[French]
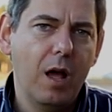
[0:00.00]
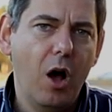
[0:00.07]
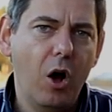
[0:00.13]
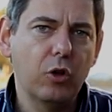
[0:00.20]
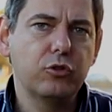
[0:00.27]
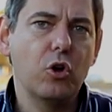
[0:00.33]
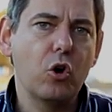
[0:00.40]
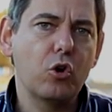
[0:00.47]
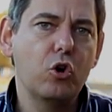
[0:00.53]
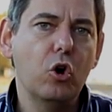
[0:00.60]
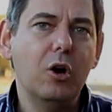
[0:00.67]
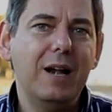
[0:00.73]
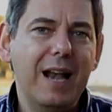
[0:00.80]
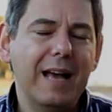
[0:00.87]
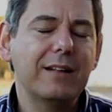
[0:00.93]
en tant que
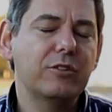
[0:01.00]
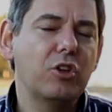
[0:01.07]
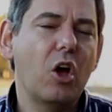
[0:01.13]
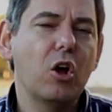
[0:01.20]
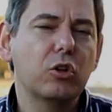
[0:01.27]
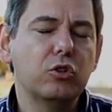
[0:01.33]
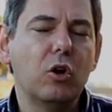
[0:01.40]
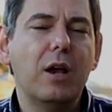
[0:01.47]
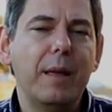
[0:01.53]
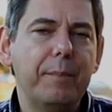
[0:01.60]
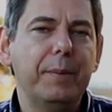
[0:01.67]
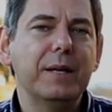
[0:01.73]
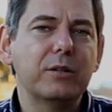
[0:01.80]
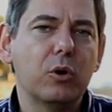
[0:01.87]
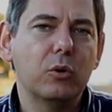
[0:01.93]
lecteur de
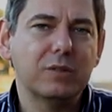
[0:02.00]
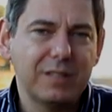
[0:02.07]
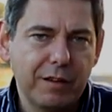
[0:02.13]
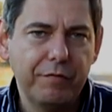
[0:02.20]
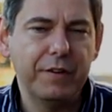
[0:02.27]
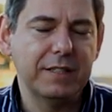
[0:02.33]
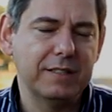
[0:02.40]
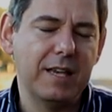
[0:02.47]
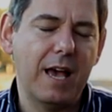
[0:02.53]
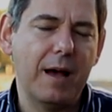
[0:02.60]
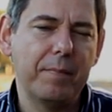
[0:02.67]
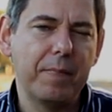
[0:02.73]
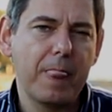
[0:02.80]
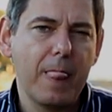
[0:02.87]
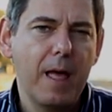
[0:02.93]
l'épître aux
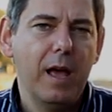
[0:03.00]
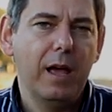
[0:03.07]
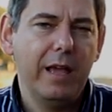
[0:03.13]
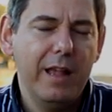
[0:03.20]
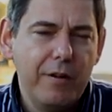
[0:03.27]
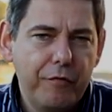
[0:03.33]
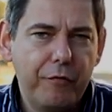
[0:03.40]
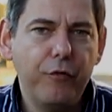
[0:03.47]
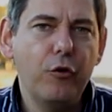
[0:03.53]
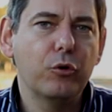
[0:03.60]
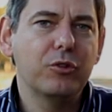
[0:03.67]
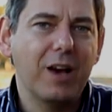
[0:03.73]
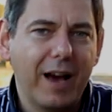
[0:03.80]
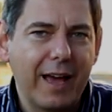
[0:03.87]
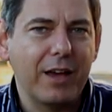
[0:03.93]
Éphésiens, il
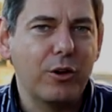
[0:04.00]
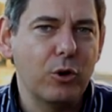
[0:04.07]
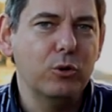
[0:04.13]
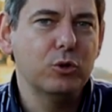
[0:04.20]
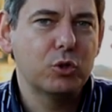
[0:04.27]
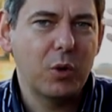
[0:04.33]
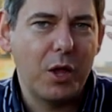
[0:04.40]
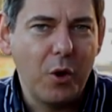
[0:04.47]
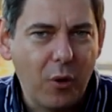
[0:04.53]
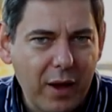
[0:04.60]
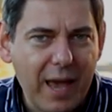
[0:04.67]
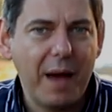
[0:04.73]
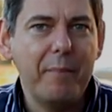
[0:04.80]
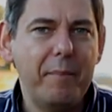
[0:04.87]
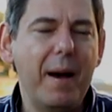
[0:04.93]
faudrait que nous soyons
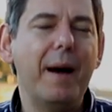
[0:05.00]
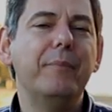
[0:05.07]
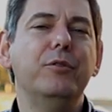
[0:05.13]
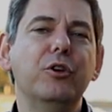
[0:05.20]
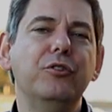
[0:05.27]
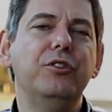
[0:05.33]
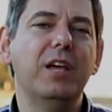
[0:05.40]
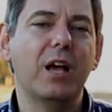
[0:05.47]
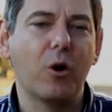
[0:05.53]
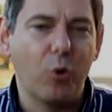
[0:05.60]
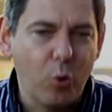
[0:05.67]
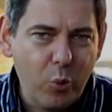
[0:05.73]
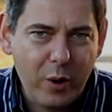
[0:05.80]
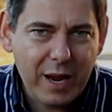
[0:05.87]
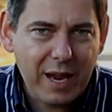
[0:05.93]
capables de dire
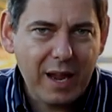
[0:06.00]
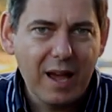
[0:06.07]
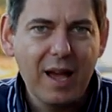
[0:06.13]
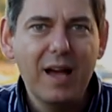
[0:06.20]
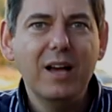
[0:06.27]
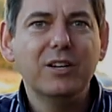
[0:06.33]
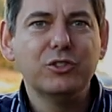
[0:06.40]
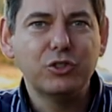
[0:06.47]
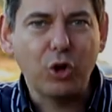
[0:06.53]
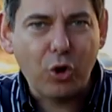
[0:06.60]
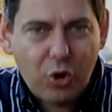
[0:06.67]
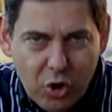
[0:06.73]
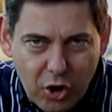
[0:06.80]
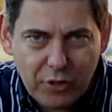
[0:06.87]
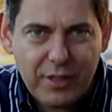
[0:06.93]
oui, je
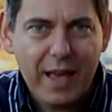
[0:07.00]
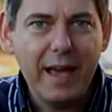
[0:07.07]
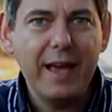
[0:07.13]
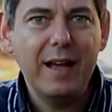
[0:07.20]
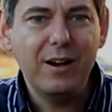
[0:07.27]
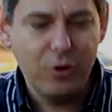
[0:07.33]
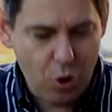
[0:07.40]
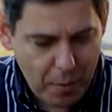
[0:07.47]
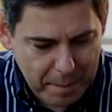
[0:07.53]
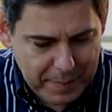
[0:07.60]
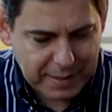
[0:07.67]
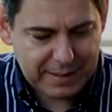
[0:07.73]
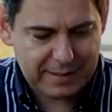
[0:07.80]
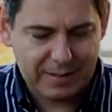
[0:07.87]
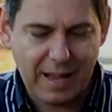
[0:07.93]
connais le
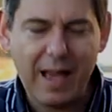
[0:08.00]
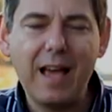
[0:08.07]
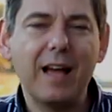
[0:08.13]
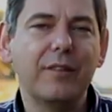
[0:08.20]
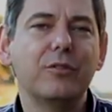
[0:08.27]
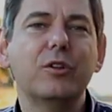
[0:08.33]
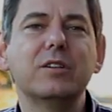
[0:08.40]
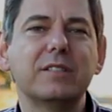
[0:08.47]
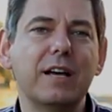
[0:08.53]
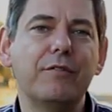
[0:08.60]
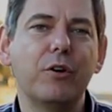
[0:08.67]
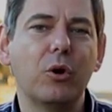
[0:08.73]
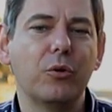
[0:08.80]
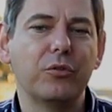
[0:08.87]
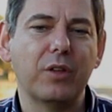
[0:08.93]
mystère de sa
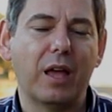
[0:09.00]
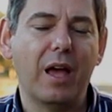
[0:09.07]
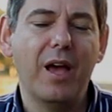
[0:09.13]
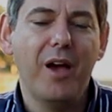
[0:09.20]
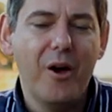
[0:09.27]
volonté.